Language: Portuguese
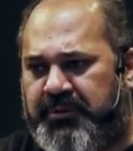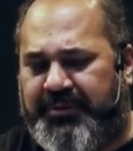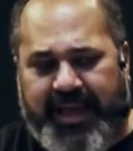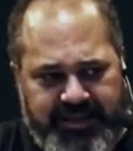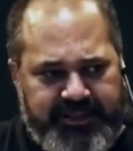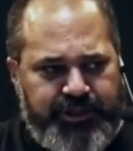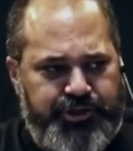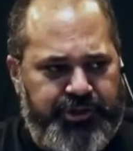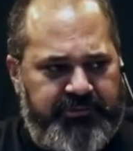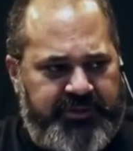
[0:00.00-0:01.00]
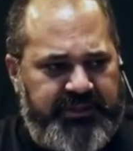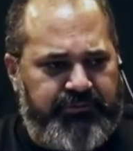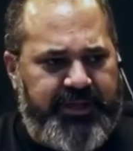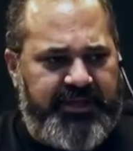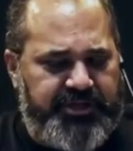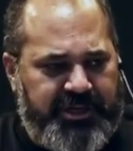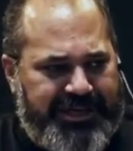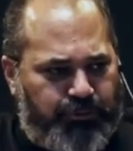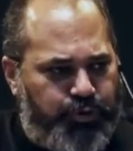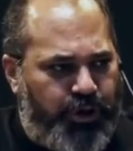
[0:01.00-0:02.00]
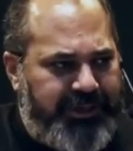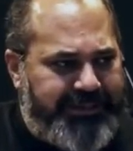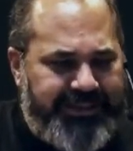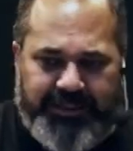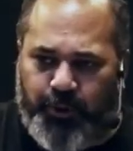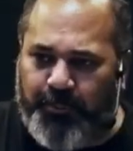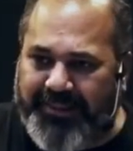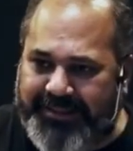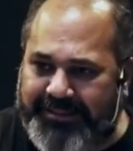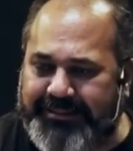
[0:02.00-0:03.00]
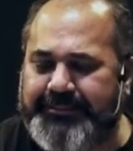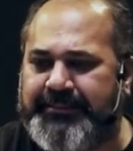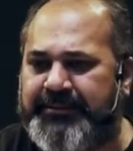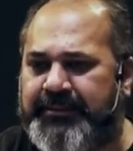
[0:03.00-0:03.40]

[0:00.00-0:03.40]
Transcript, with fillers: da igreja, tanto da igreja católica romana,